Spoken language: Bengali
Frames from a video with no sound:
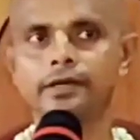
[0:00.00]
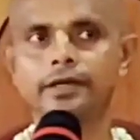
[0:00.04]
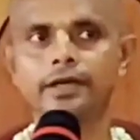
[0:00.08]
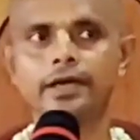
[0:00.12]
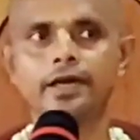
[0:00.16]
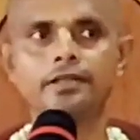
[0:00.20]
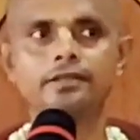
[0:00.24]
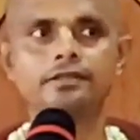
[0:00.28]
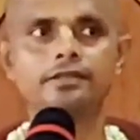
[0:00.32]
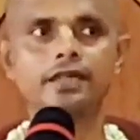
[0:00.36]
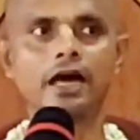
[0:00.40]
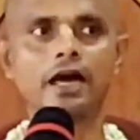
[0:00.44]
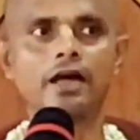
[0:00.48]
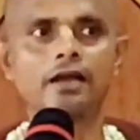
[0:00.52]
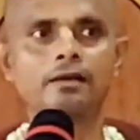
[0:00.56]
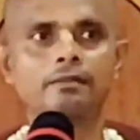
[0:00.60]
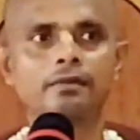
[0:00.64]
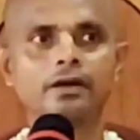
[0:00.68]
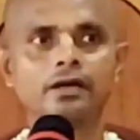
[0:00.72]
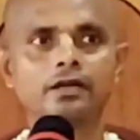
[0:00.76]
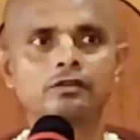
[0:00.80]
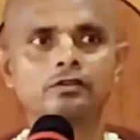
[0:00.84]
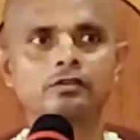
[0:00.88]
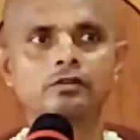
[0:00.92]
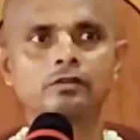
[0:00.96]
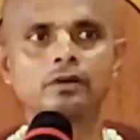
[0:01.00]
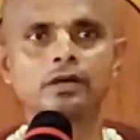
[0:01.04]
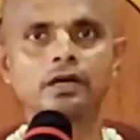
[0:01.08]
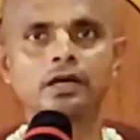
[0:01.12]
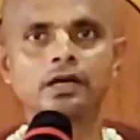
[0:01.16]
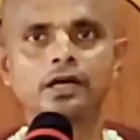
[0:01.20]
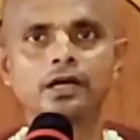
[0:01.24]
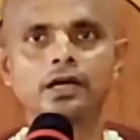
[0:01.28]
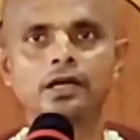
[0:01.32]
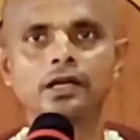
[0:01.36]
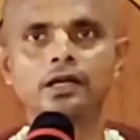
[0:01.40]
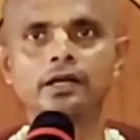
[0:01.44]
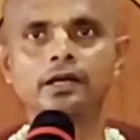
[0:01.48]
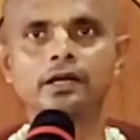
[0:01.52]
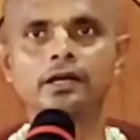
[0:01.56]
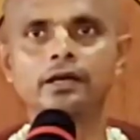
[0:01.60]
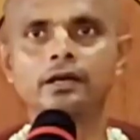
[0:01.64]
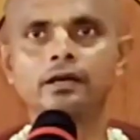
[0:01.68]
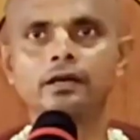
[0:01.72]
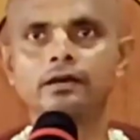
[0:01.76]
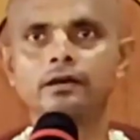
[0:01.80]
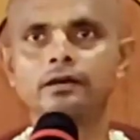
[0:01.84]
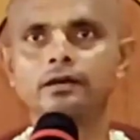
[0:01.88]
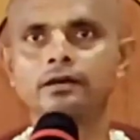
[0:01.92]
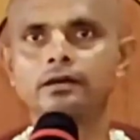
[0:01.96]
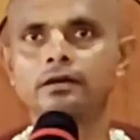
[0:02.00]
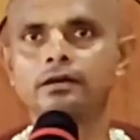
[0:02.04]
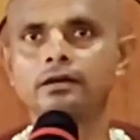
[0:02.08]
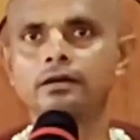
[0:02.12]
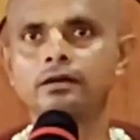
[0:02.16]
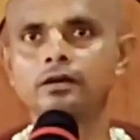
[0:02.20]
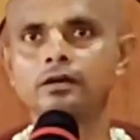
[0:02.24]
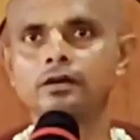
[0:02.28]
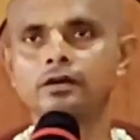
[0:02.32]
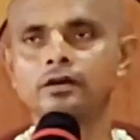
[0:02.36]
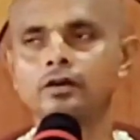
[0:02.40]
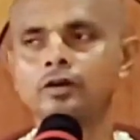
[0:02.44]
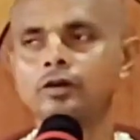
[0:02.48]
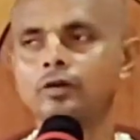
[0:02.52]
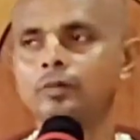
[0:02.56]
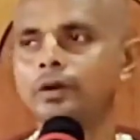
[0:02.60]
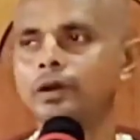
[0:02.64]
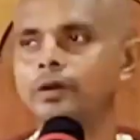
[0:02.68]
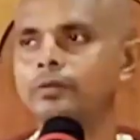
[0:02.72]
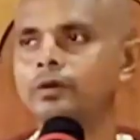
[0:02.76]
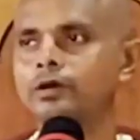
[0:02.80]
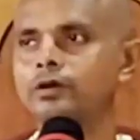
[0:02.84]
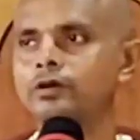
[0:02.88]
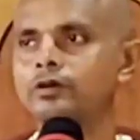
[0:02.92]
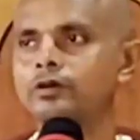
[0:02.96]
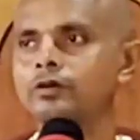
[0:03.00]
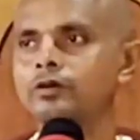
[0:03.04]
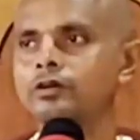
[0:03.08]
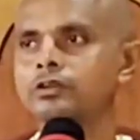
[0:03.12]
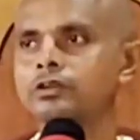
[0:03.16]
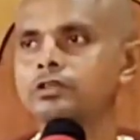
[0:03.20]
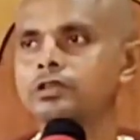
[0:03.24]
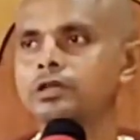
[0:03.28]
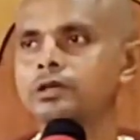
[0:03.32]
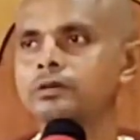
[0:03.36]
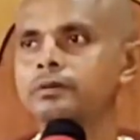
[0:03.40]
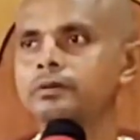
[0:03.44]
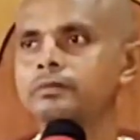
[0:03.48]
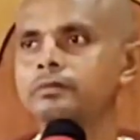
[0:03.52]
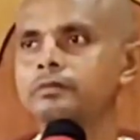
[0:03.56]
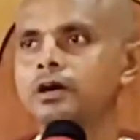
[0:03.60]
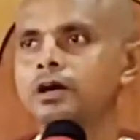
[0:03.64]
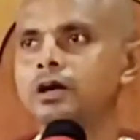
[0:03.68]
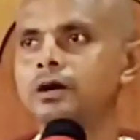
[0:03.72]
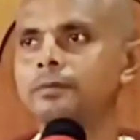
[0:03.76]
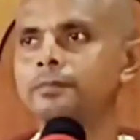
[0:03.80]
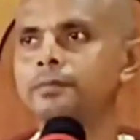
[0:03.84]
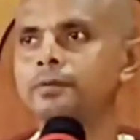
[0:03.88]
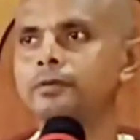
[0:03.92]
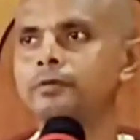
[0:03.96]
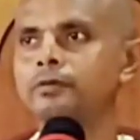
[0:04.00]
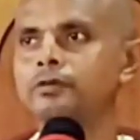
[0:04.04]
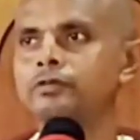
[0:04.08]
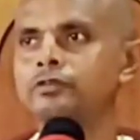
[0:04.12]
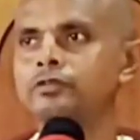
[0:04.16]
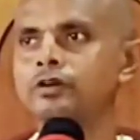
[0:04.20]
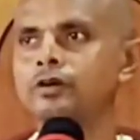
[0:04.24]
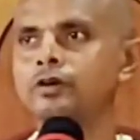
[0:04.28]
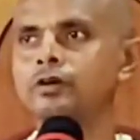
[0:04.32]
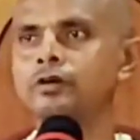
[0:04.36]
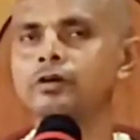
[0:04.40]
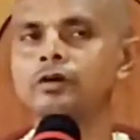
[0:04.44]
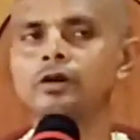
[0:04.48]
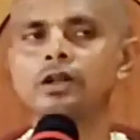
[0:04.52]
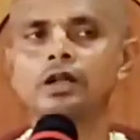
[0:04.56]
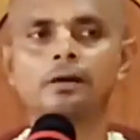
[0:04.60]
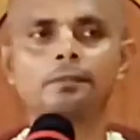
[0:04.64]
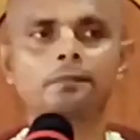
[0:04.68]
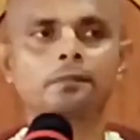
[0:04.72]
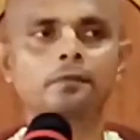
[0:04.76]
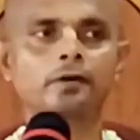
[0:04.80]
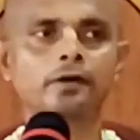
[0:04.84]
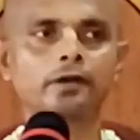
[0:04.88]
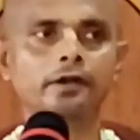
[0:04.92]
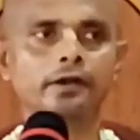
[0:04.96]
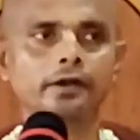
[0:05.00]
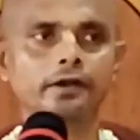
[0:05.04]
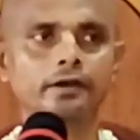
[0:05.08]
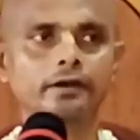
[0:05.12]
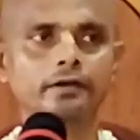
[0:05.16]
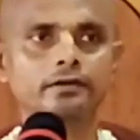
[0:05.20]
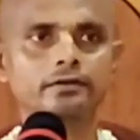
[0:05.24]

এই চার মাস সময়কালে গোপাল ভট্ট গোস্বামী মহাপ্রভুর সঙ্গ লাভ করেন